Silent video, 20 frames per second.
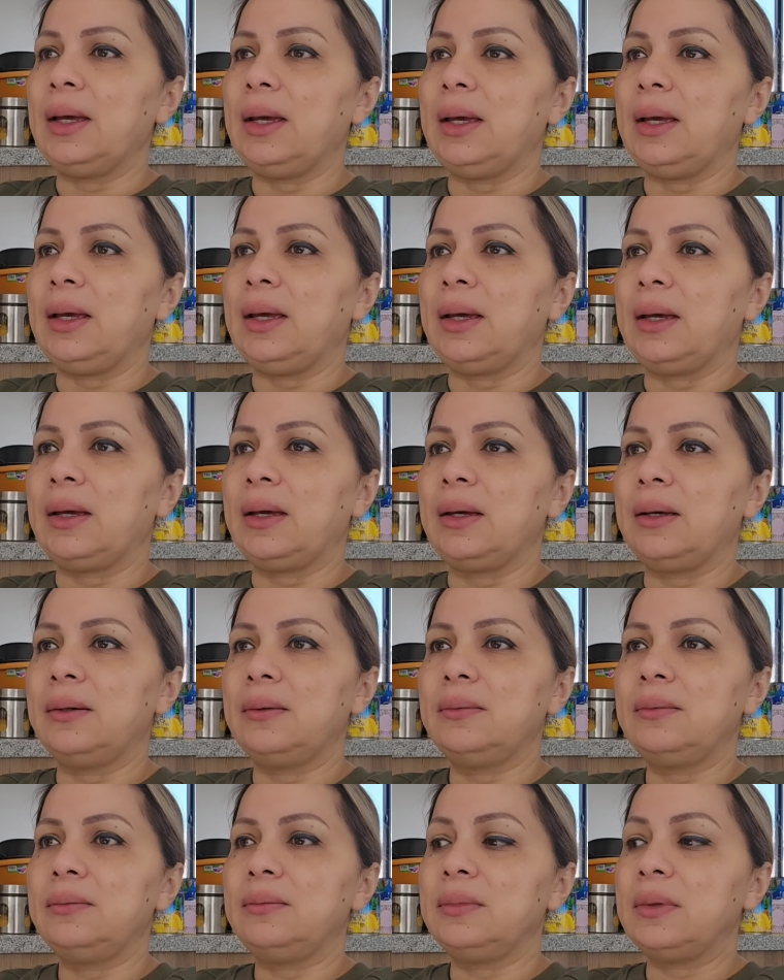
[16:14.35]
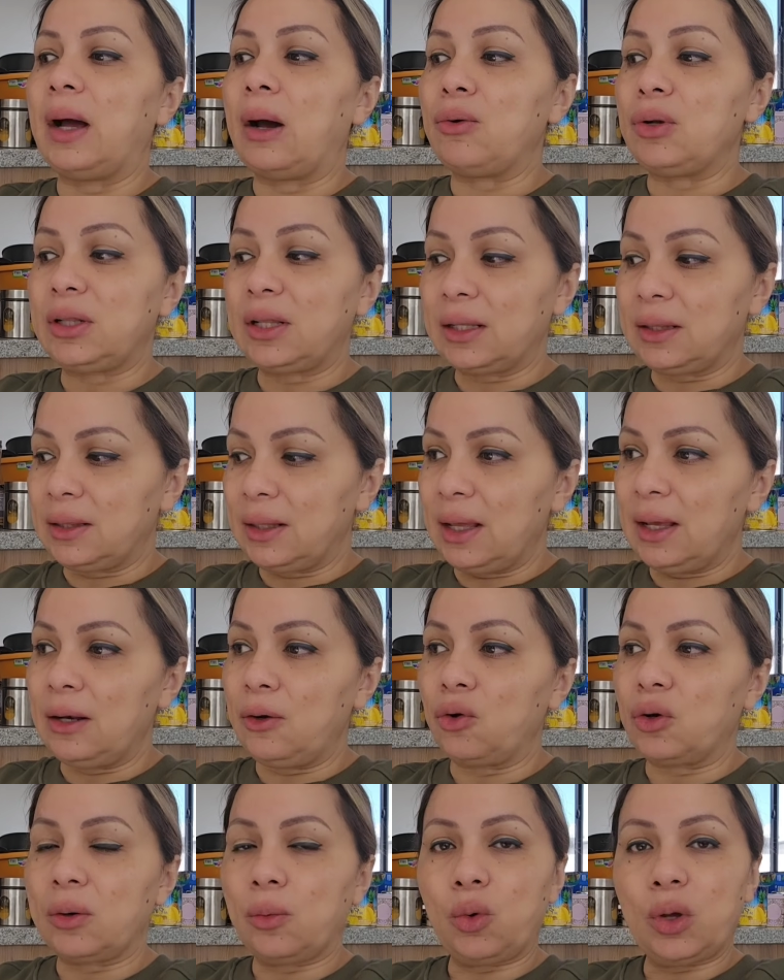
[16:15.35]
Eh, ahorita
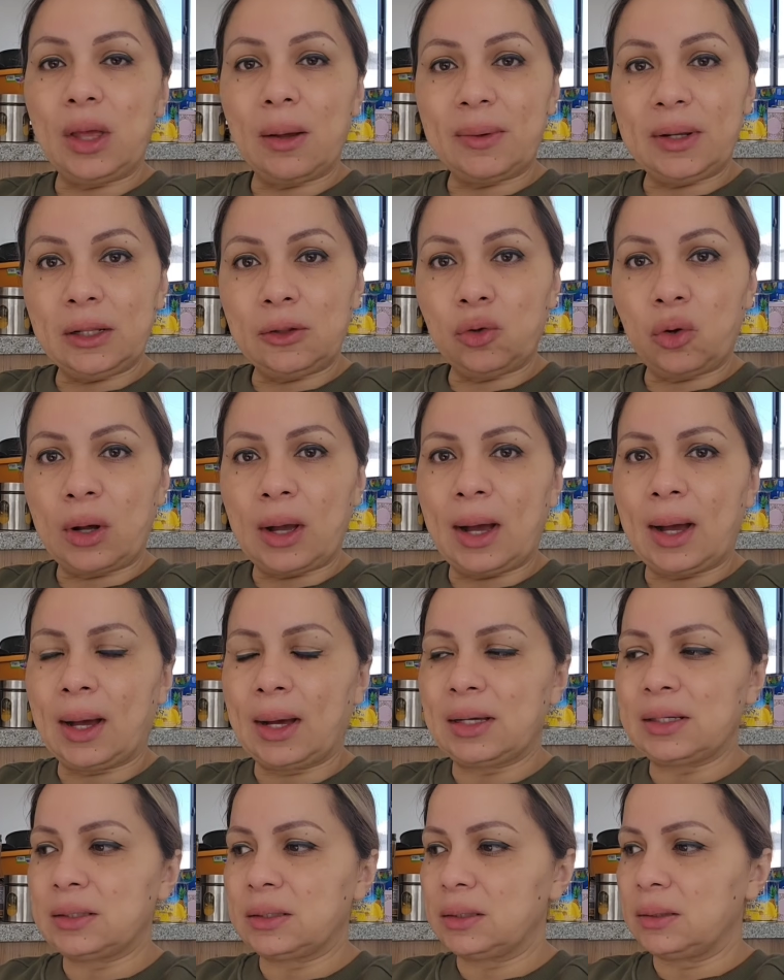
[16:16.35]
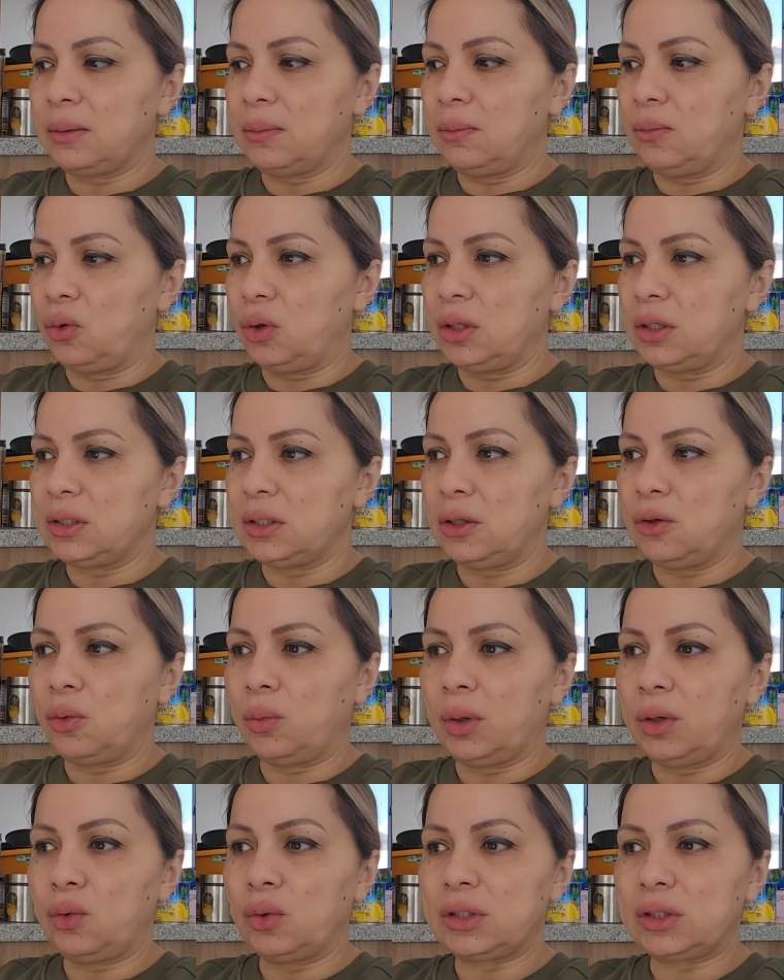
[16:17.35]
en lo que voy abriendo cajas voy
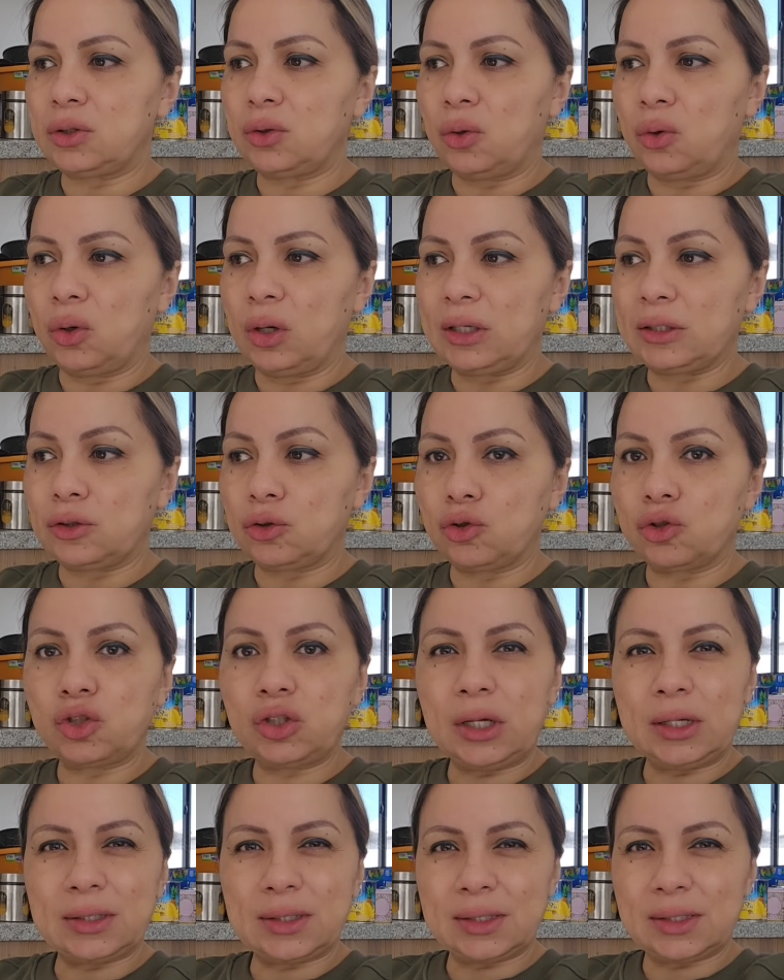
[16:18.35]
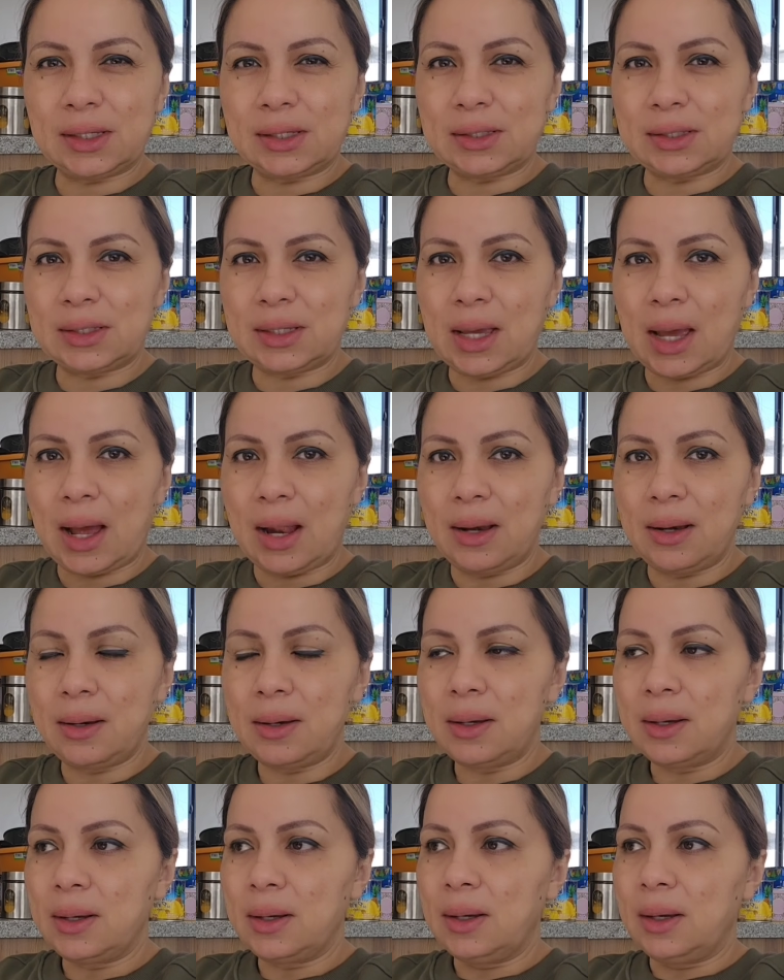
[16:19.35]
diciendo, bueno, esto, esto sí es
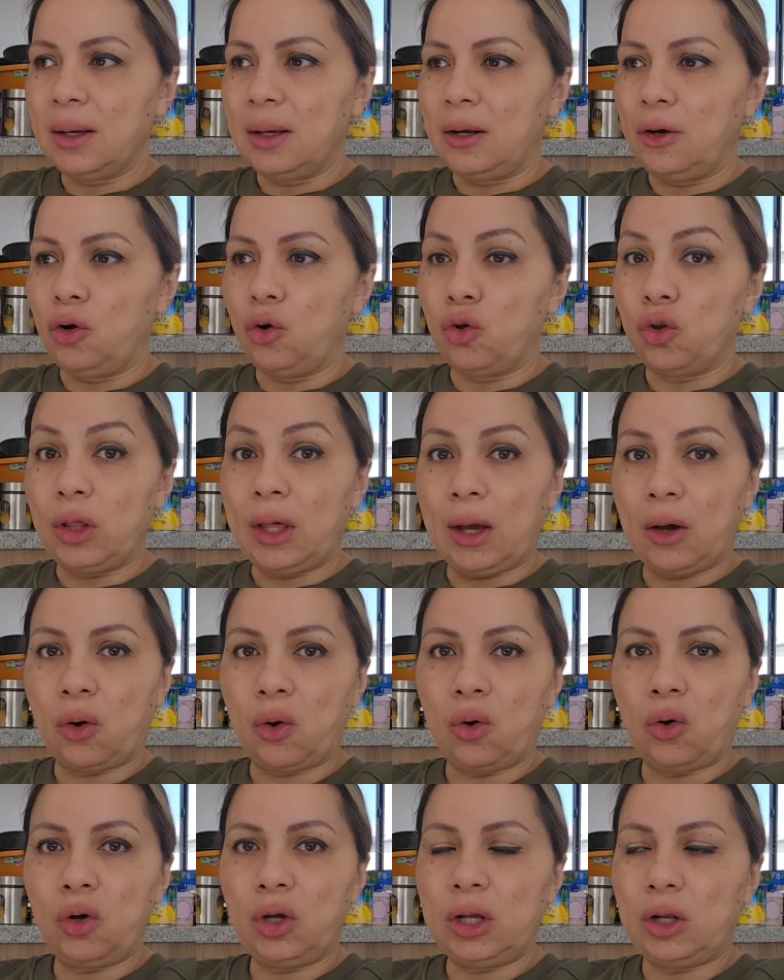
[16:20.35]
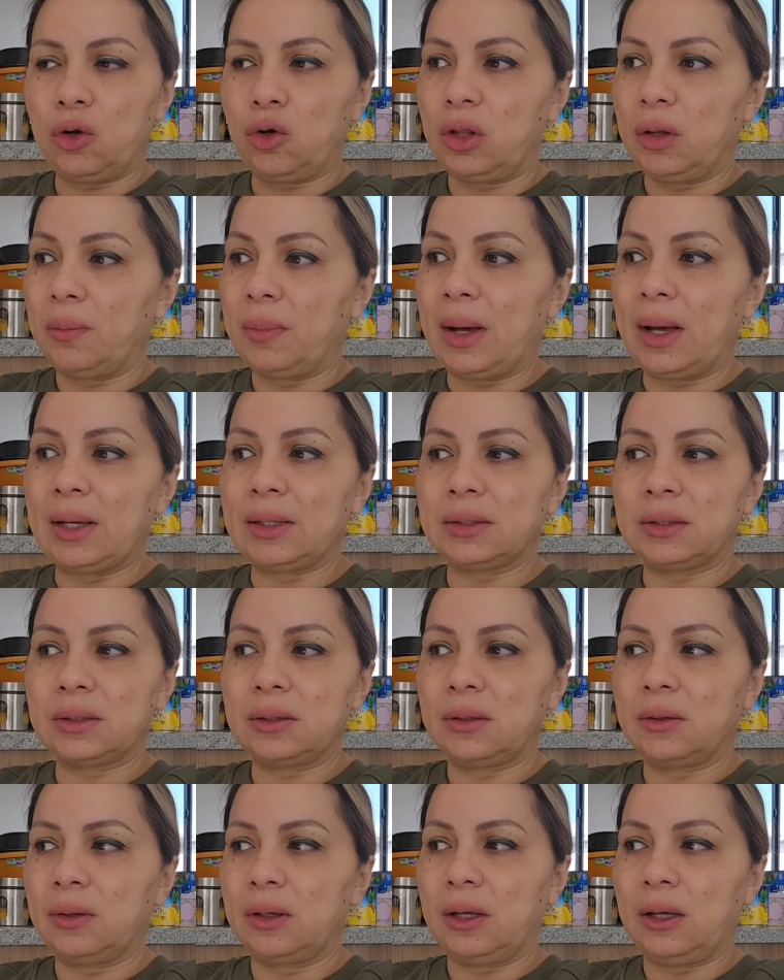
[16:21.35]
esencial, lo dejo y lo
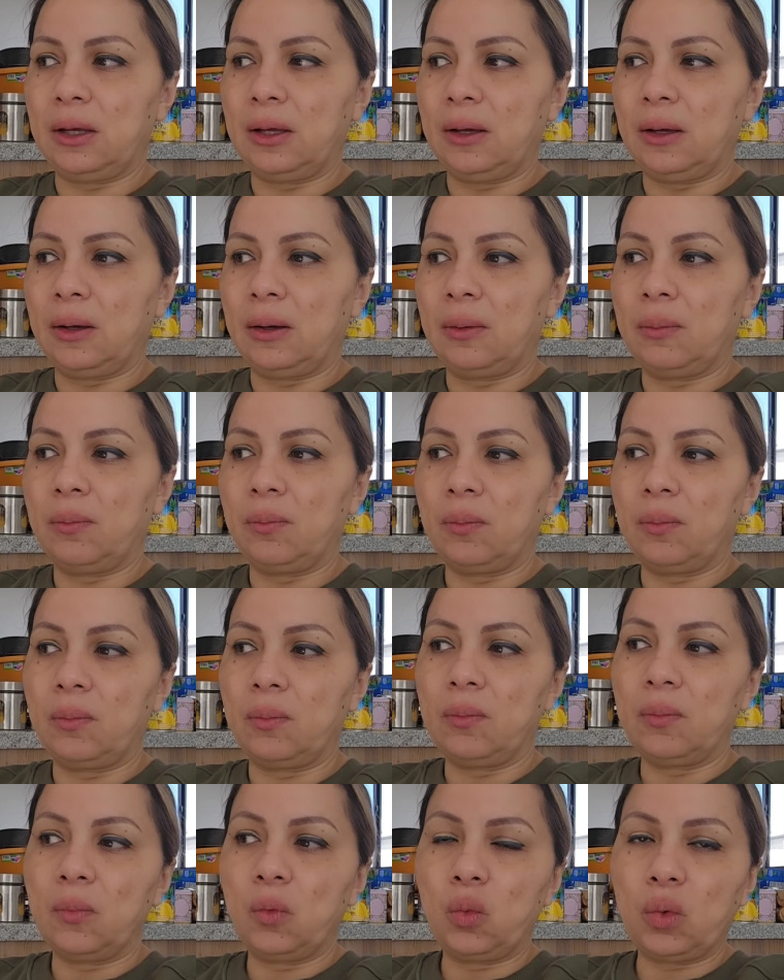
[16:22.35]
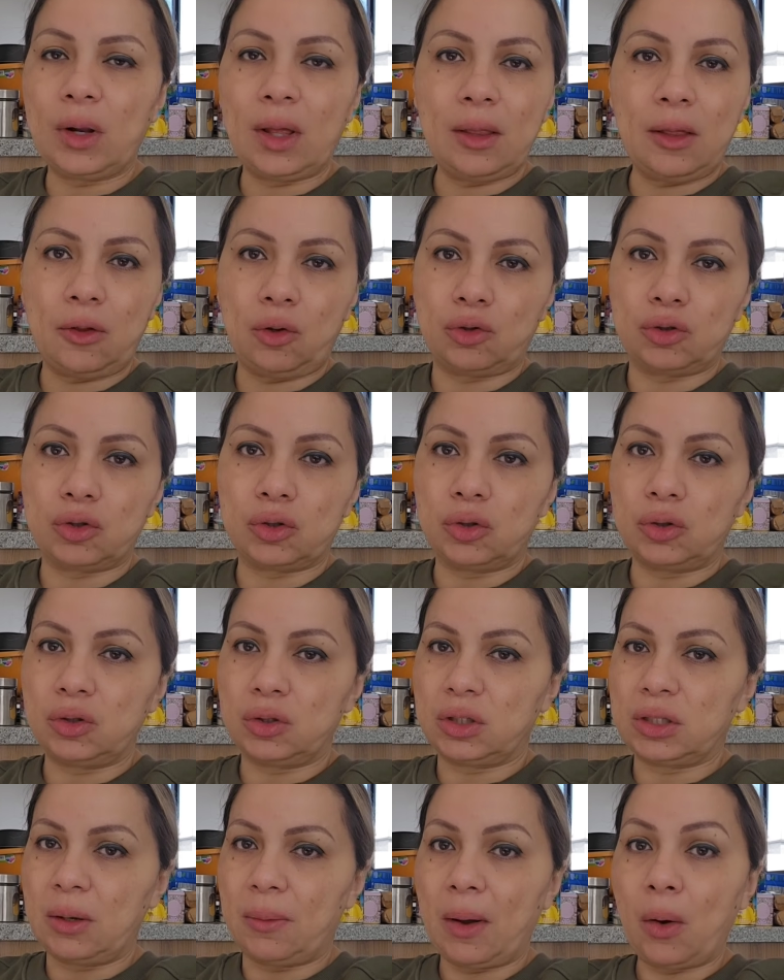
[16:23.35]
demás eh, una de dos,
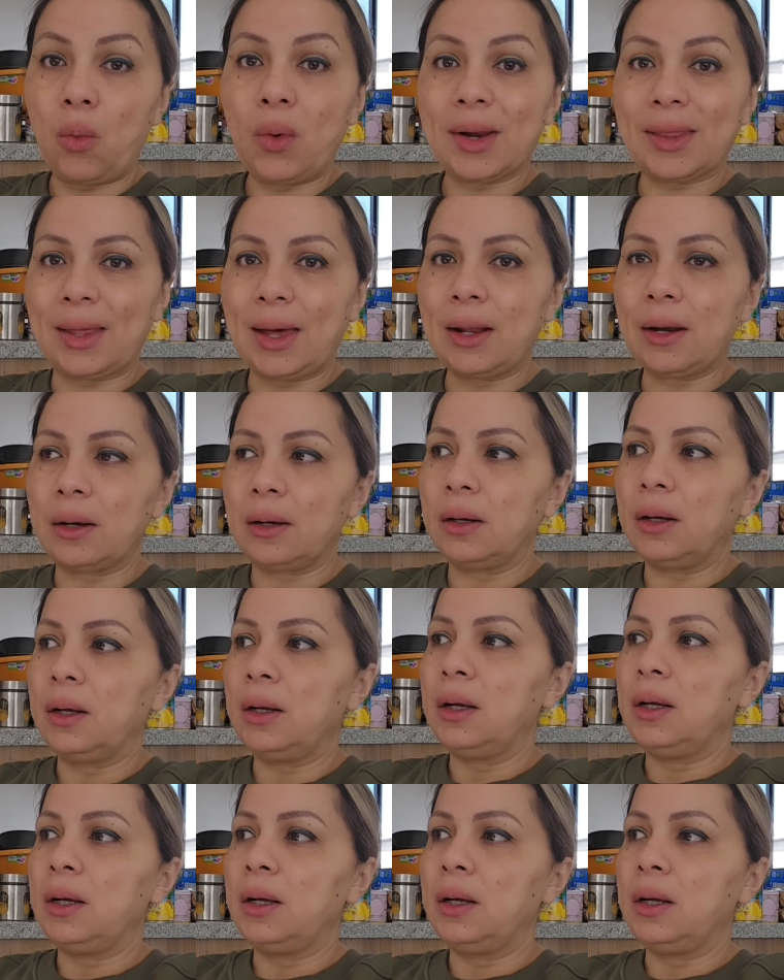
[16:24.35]
se va a guardar,